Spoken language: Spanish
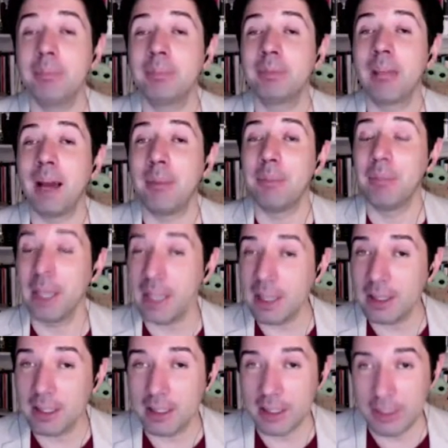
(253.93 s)
También ha
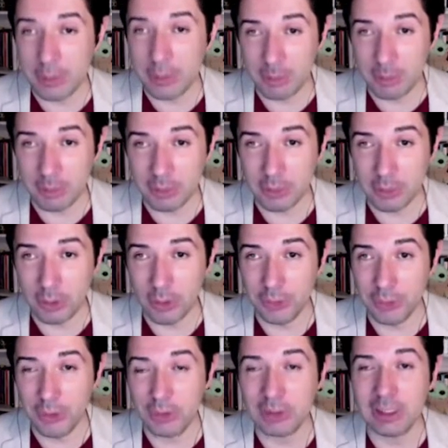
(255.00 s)
dirigido
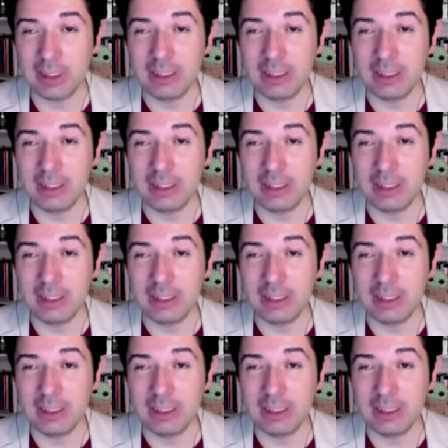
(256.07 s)
episodios